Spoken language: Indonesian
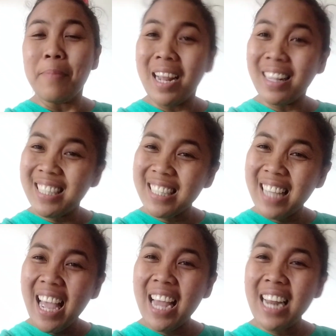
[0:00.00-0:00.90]

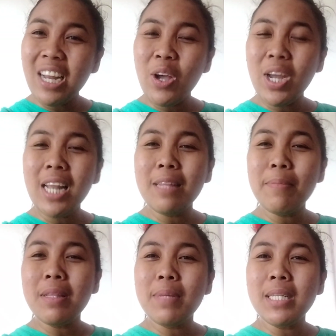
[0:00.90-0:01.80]
praktiskan oke lah
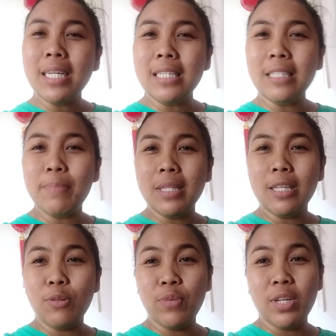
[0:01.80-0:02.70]
teman-teman jadi
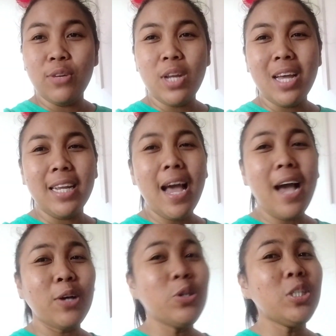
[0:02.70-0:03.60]
seperti itu video dari
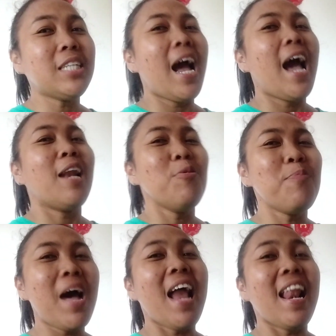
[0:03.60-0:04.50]
aku jangan
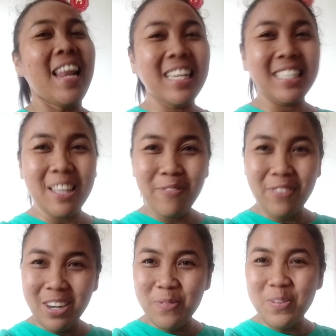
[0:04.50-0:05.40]
lupa like
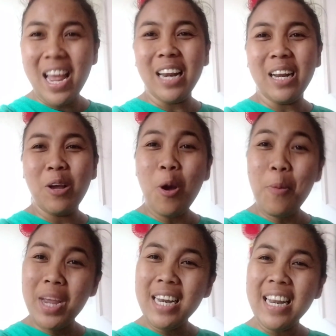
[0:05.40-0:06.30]
subscribe dan
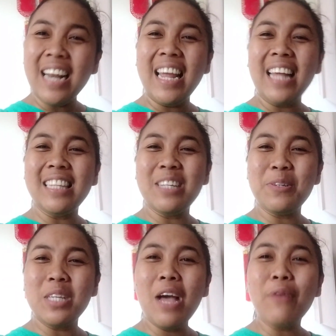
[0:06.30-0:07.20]
komen dan lihatin
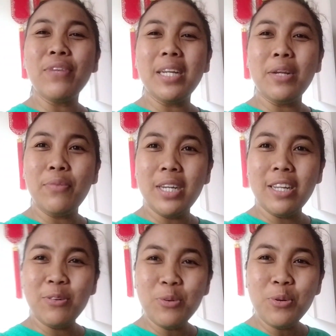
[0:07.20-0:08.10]
terus ya
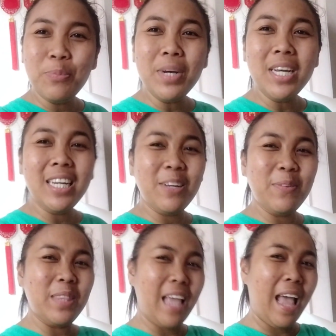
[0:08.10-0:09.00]
video-videoku
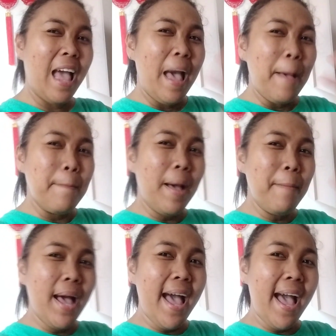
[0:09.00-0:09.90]
berikutnya bye